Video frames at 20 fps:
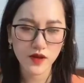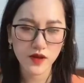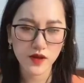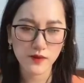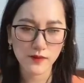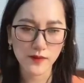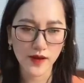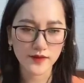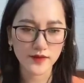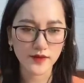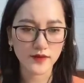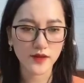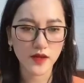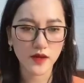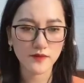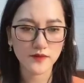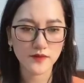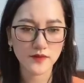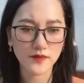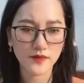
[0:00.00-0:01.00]
Mạc Tử
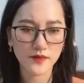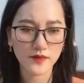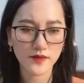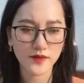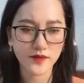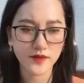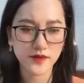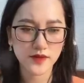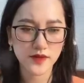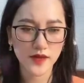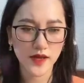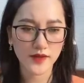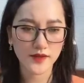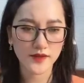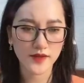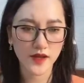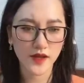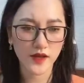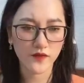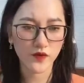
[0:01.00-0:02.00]
Thâm xài
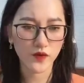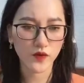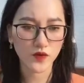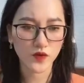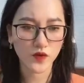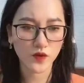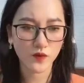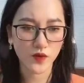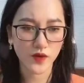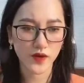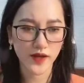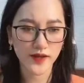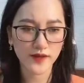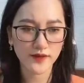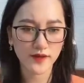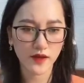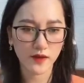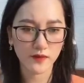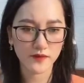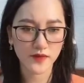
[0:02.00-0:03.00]
xề Phù Dung một cách
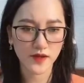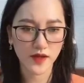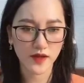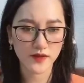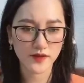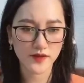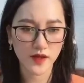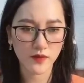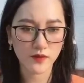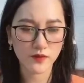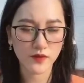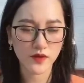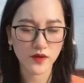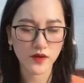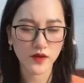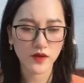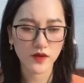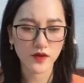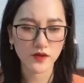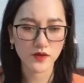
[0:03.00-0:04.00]
thậm tệ xong
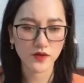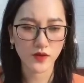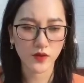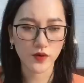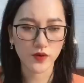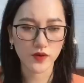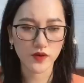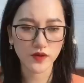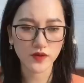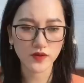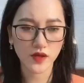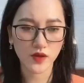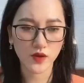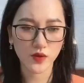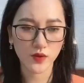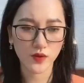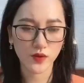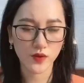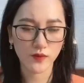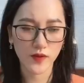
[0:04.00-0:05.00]
Rồi tức giận
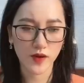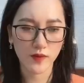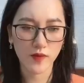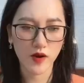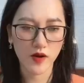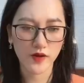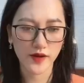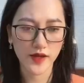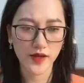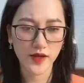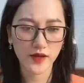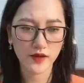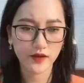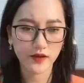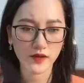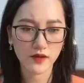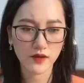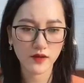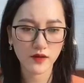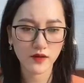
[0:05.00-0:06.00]
đùng đùng mà bỏ đi
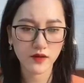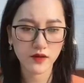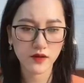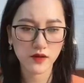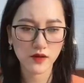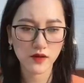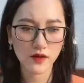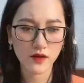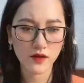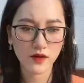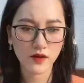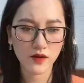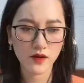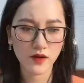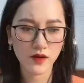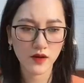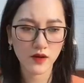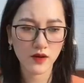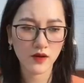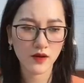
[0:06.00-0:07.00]

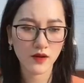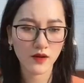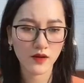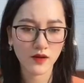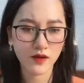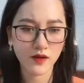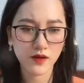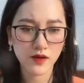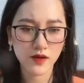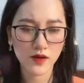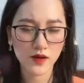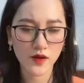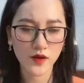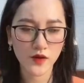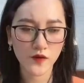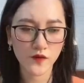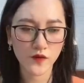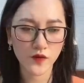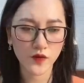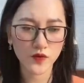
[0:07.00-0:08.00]
Hả
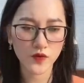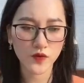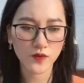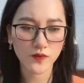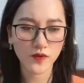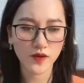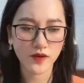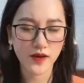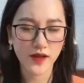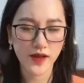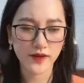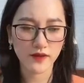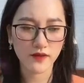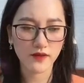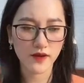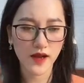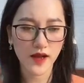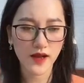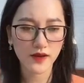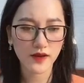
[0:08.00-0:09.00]
Phù Dung đứng lại ngơ
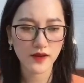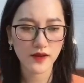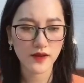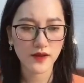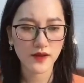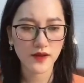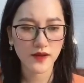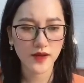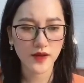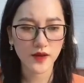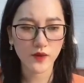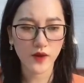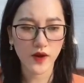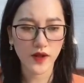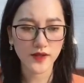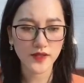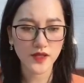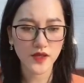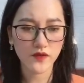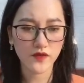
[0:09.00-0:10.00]
ngác Cái quái
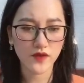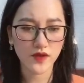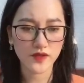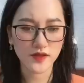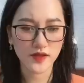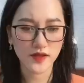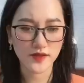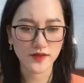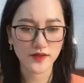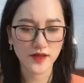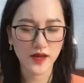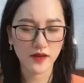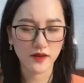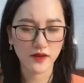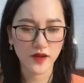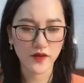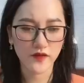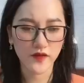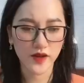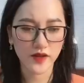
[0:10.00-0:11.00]
gì vừa xảy ra ở
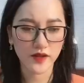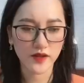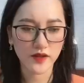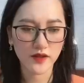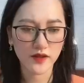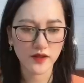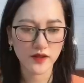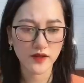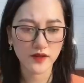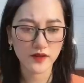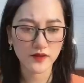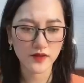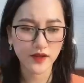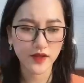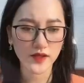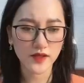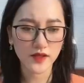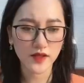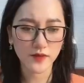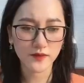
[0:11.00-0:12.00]
đây vậy
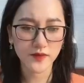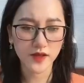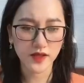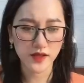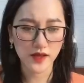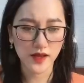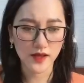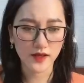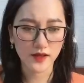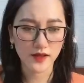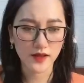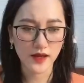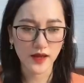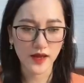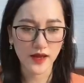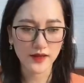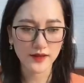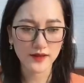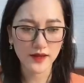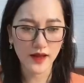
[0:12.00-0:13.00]
Tên tâm thần này
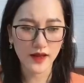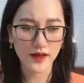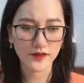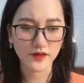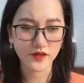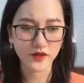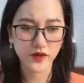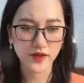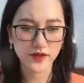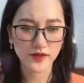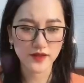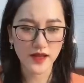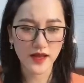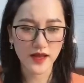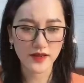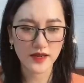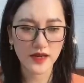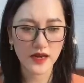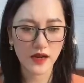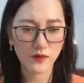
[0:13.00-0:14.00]
ai thả cho anh ta
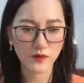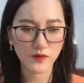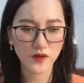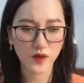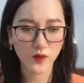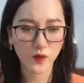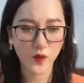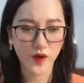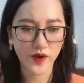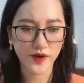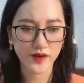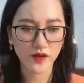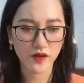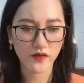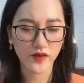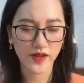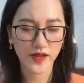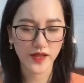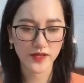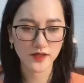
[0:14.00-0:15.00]
đi long nhong ngoài đường
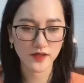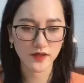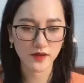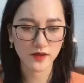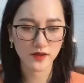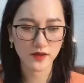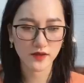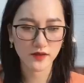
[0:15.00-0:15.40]
vậy này trời